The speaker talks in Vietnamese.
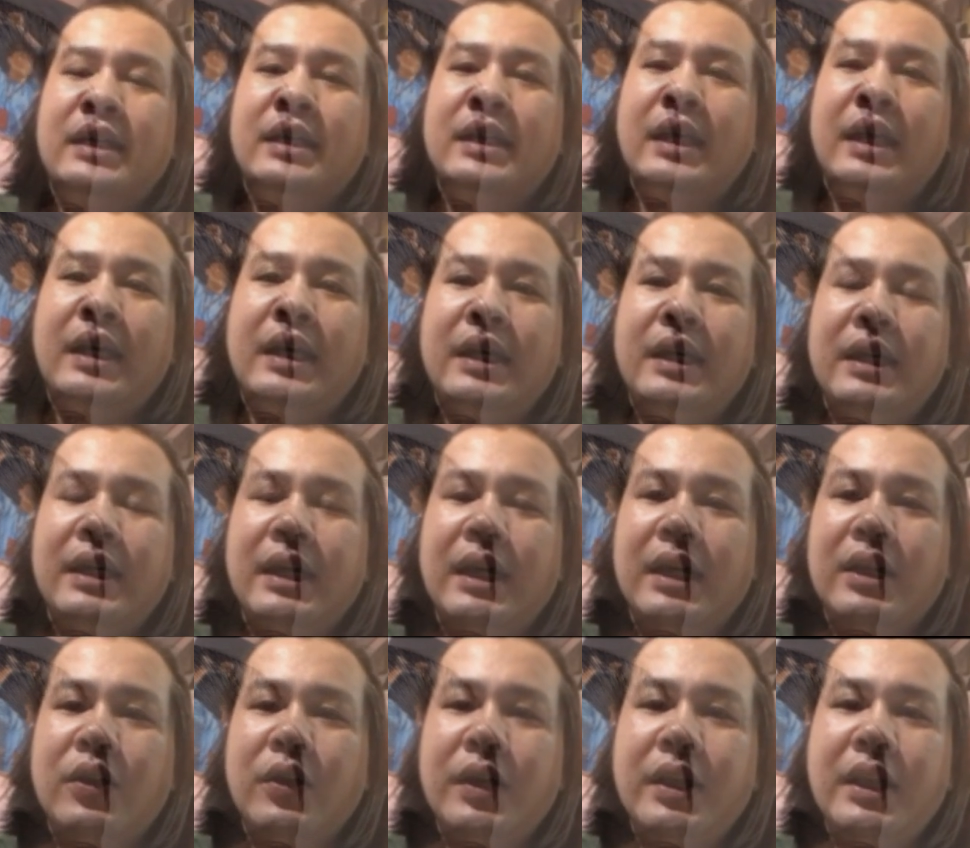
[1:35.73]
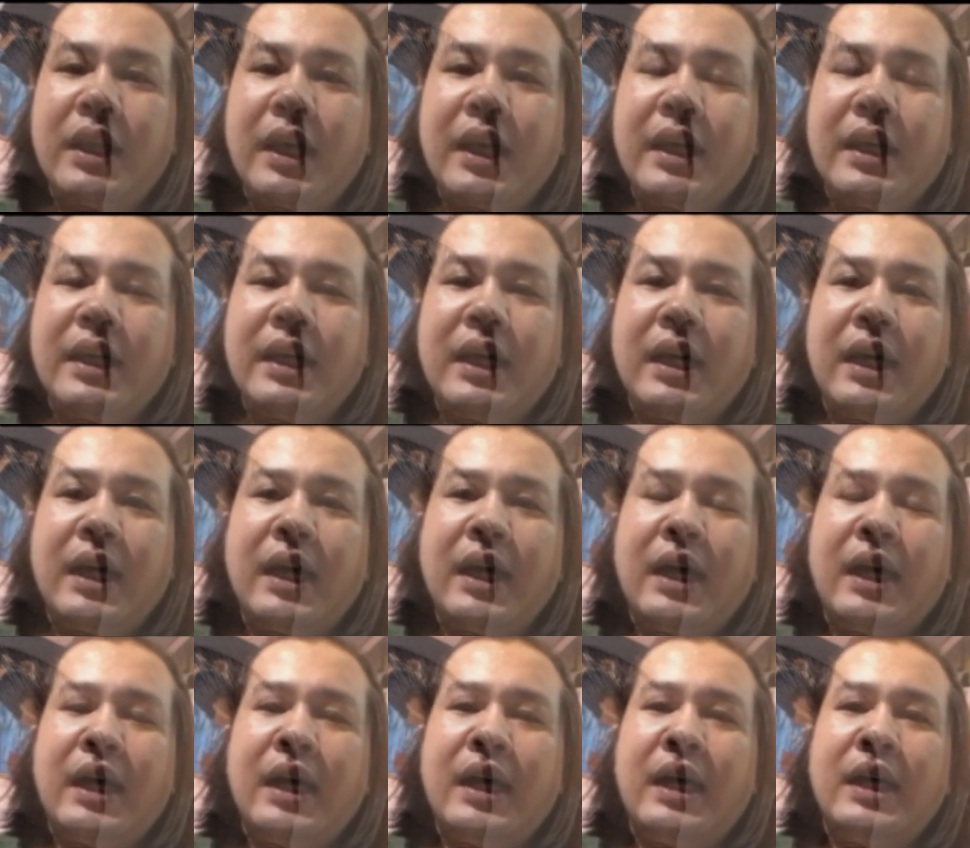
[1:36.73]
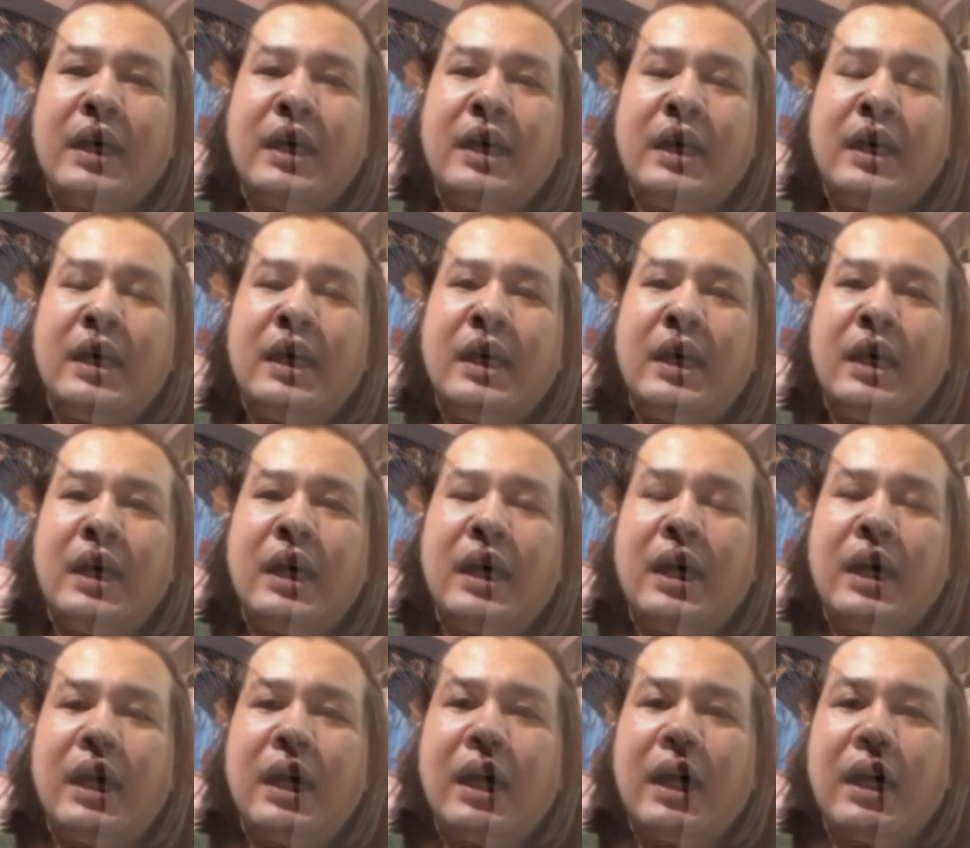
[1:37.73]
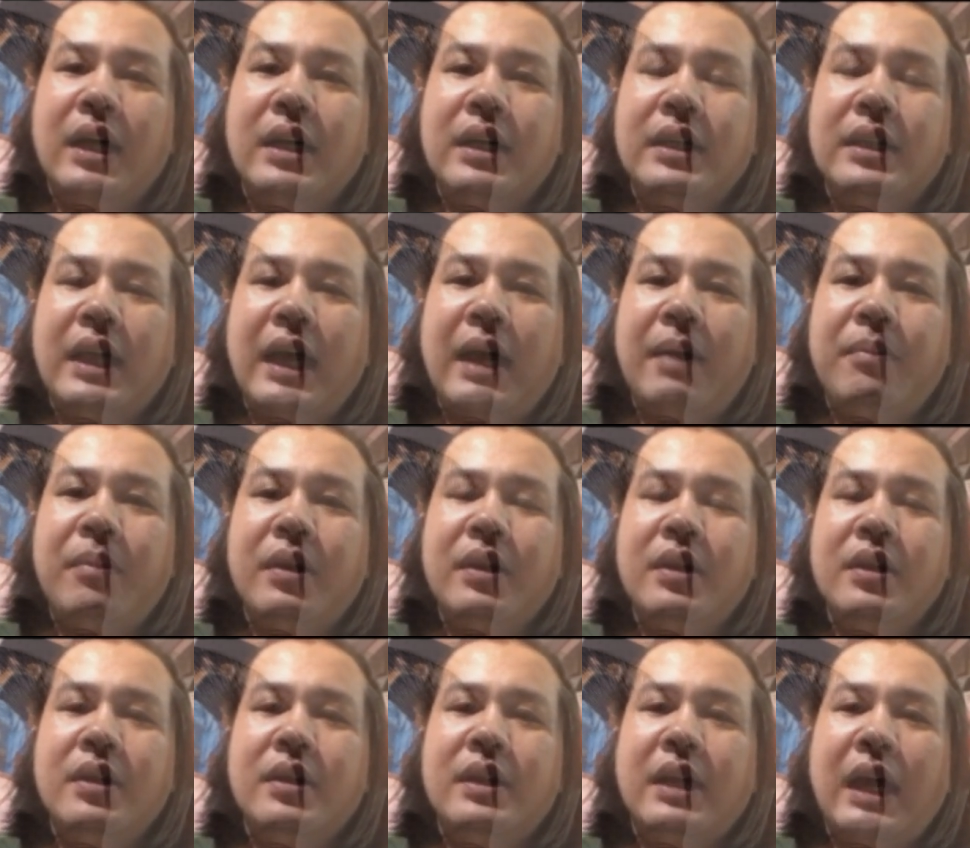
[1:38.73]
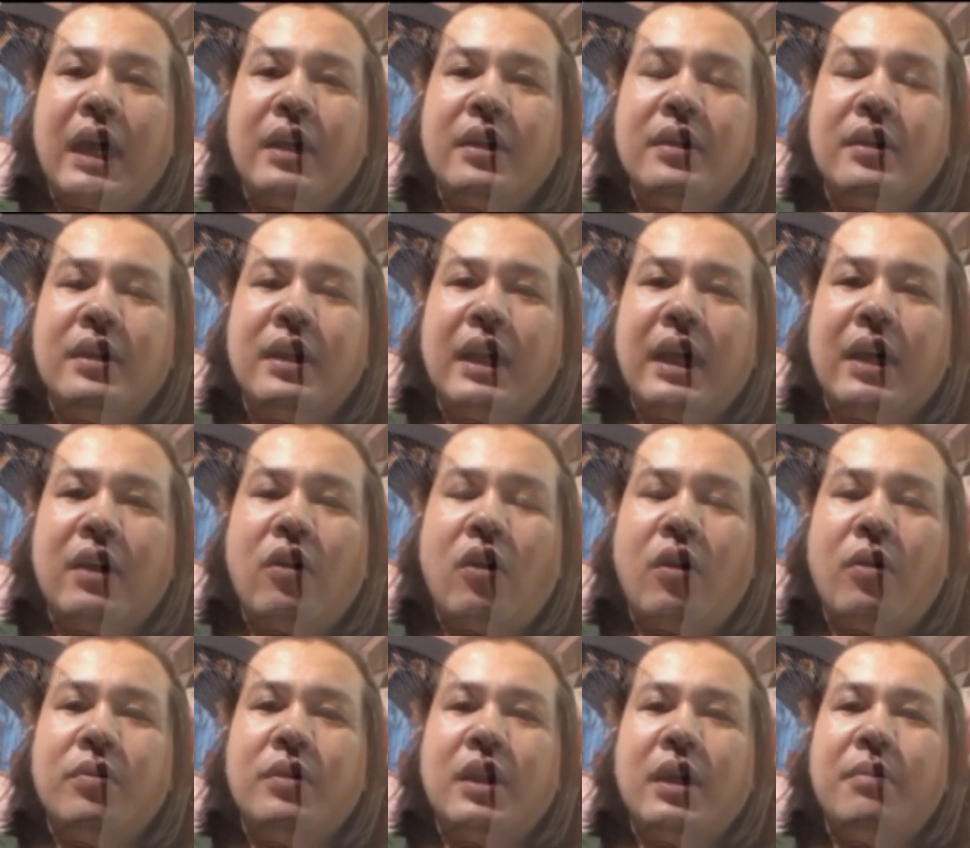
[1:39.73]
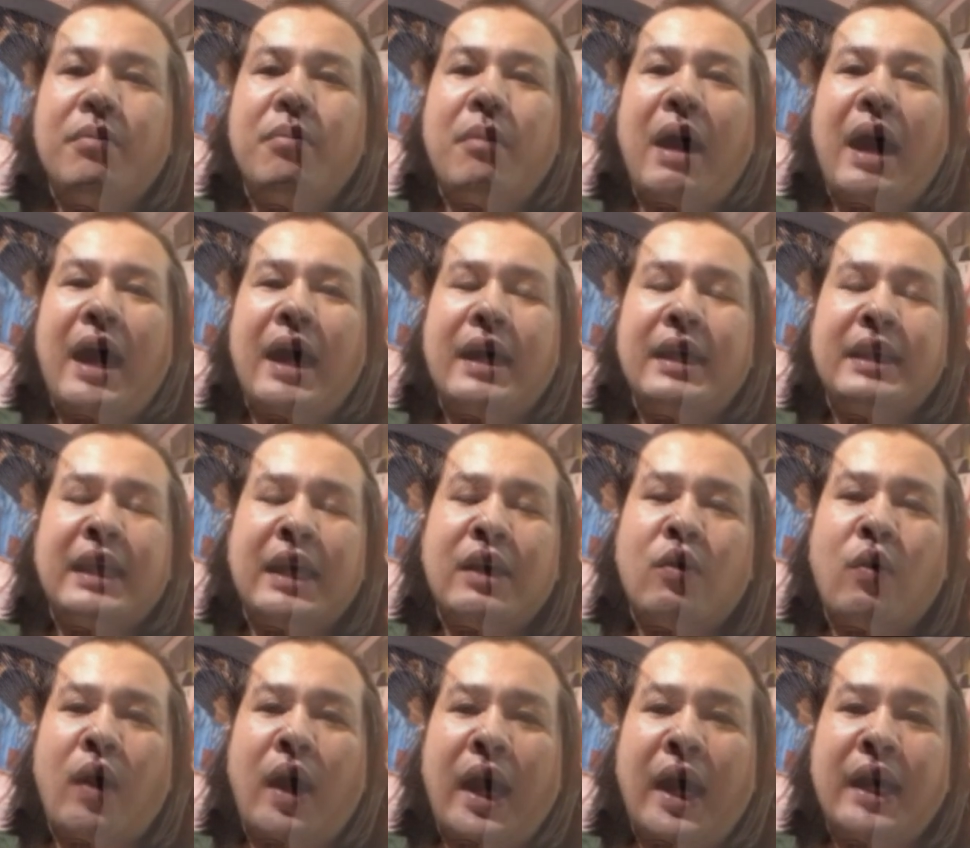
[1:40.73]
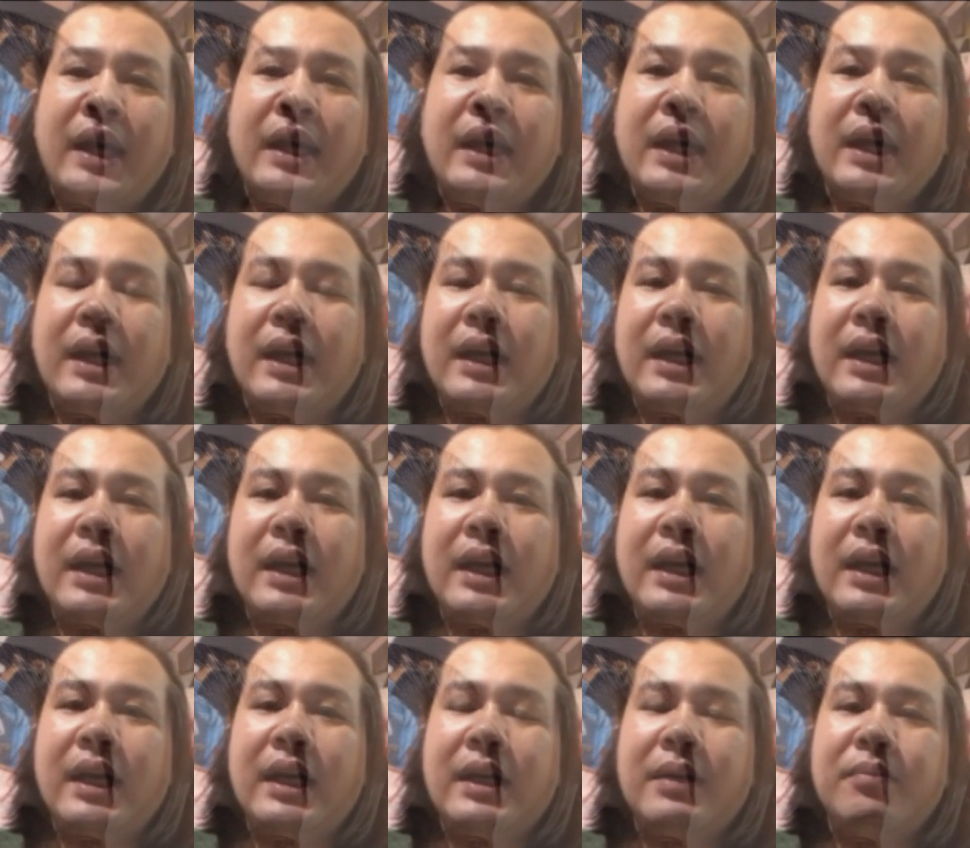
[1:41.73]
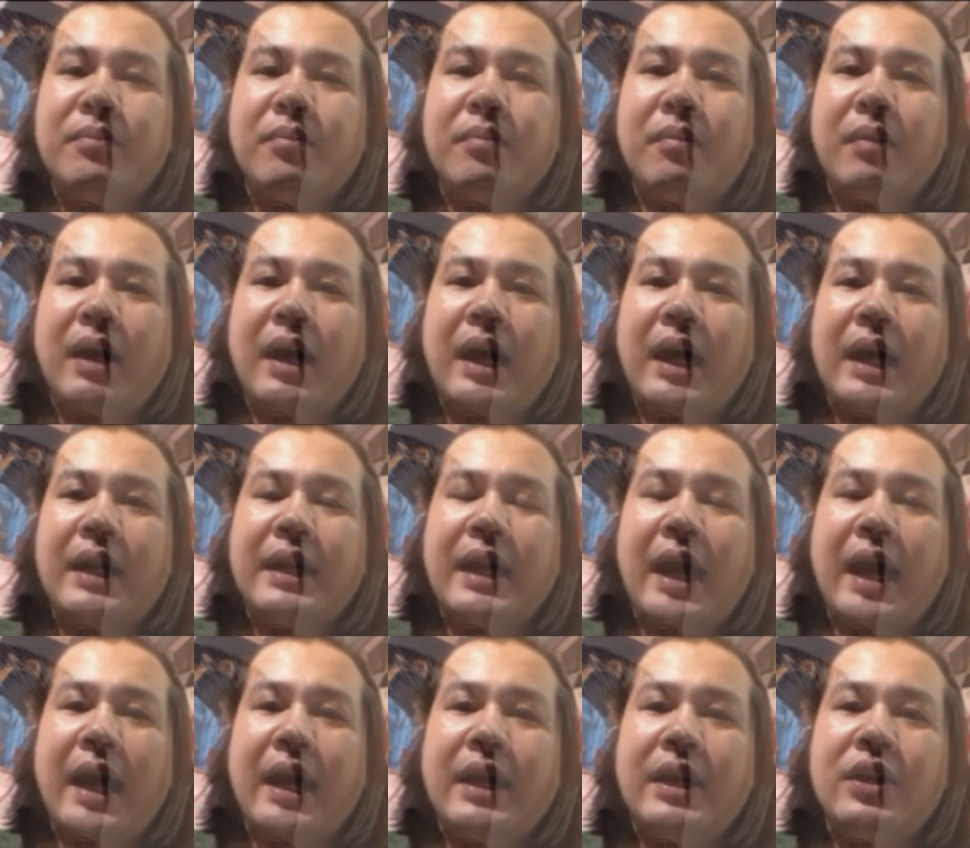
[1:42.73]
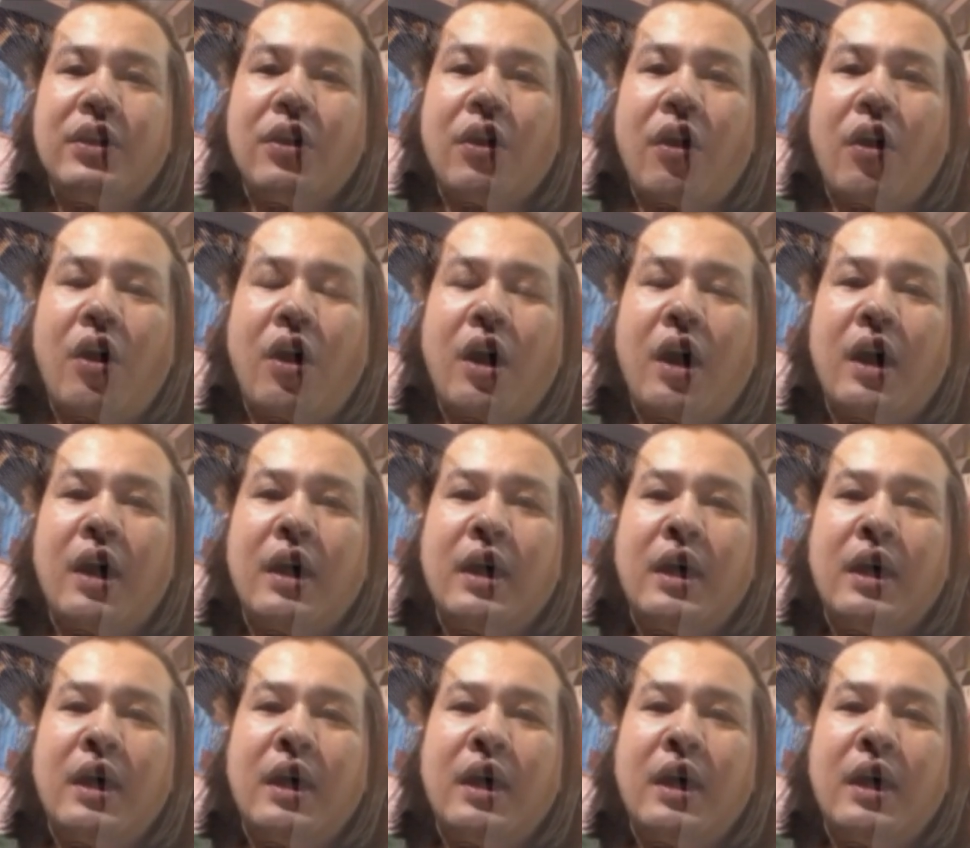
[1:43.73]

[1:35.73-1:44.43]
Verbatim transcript: kể cả một số người đang làm việc nhà nước đã giúp cho nó và tập đoàn to lớn của nó tồn tại đến những 14 năm.